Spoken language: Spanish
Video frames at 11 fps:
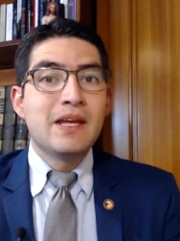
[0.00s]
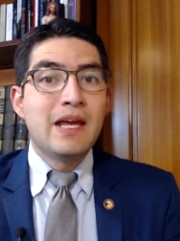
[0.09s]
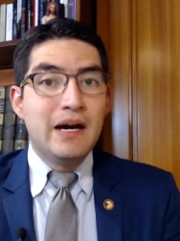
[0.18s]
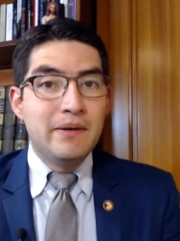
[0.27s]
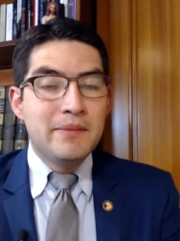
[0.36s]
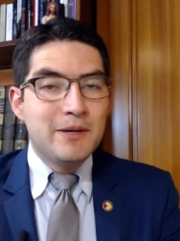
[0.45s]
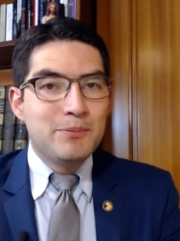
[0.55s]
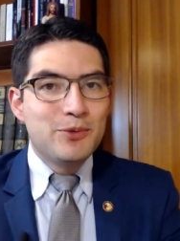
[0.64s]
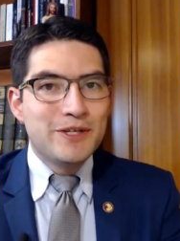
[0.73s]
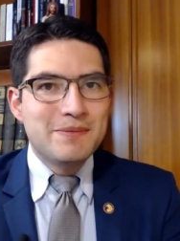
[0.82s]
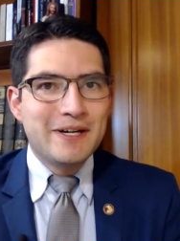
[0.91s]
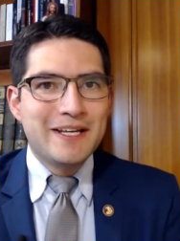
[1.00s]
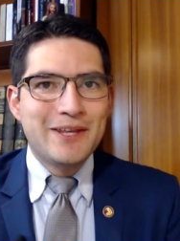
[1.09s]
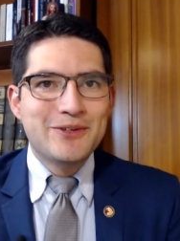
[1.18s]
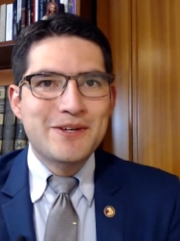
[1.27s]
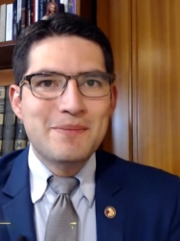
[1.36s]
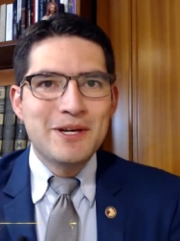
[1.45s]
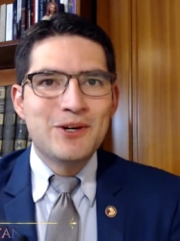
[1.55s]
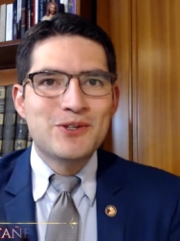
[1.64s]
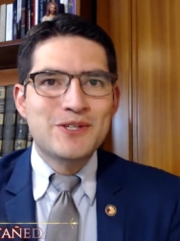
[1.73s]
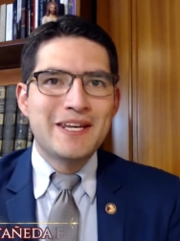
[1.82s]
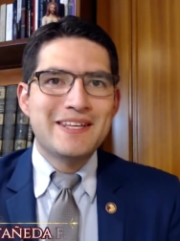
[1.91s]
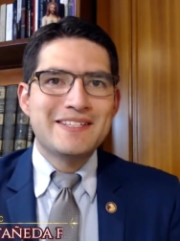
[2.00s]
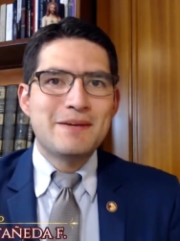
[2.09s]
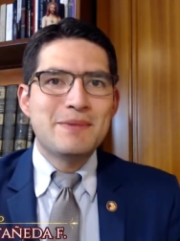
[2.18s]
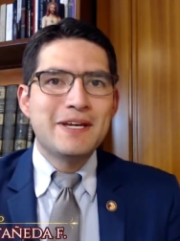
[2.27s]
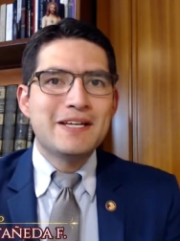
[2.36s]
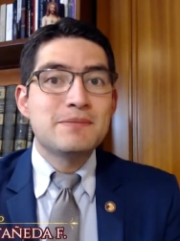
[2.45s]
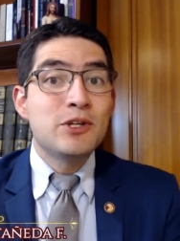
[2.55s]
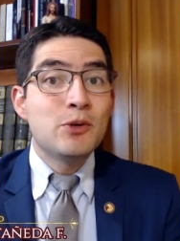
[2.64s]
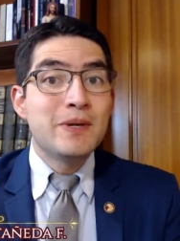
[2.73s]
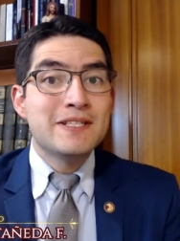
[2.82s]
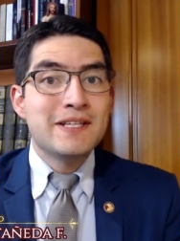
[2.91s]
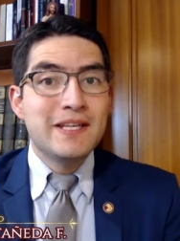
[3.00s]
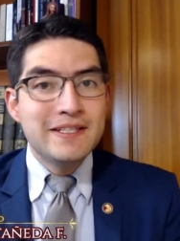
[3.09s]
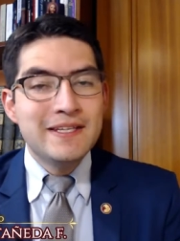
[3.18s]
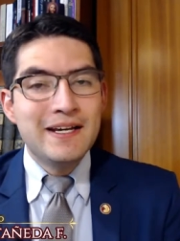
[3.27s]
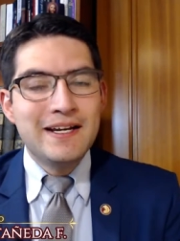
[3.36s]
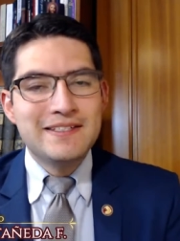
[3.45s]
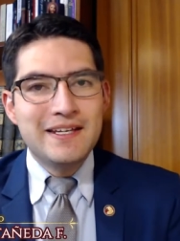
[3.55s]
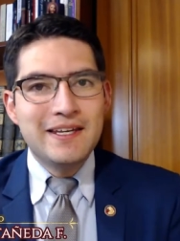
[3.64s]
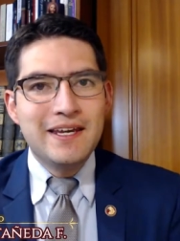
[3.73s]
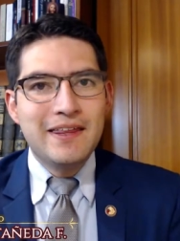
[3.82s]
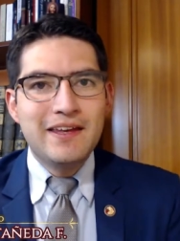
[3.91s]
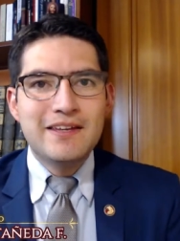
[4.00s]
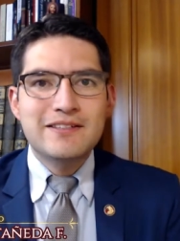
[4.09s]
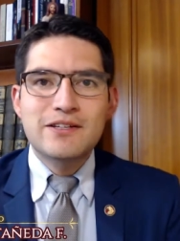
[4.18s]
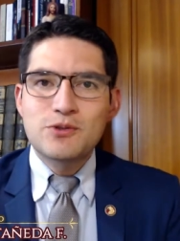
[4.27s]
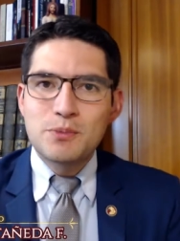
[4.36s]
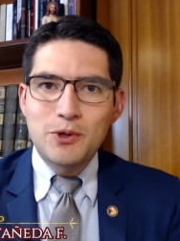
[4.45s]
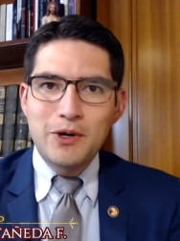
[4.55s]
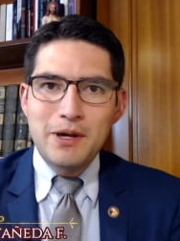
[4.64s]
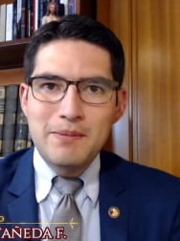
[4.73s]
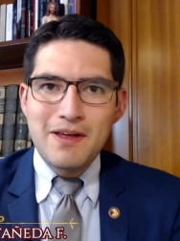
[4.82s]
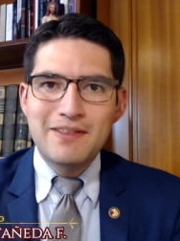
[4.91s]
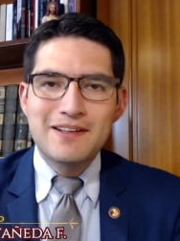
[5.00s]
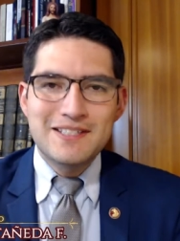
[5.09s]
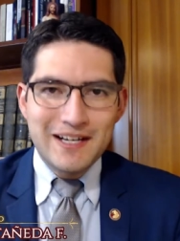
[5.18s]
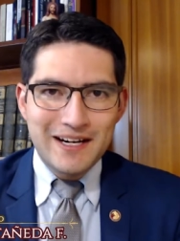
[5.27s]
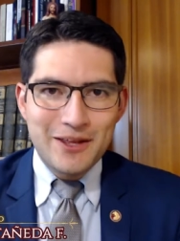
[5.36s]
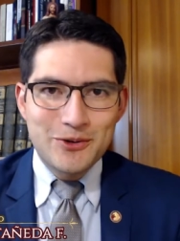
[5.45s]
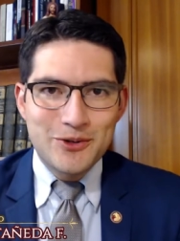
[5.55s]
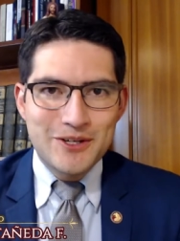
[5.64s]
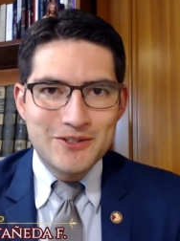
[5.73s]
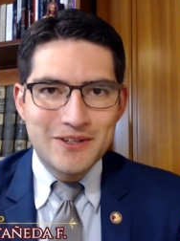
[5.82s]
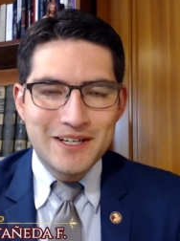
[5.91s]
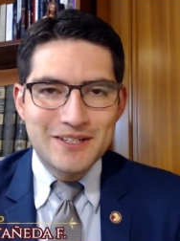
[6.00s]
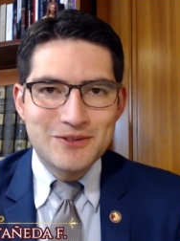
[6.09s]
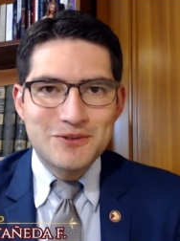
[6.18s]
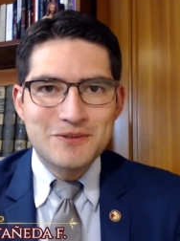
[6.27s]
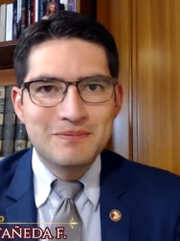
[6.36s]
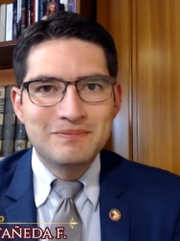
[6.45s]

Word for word: Ave María Purísima, queridos amigos, queridas amigas, mi nombre es Cristian Castañeda y este es su programa del Sagrado Corazón de Jesús.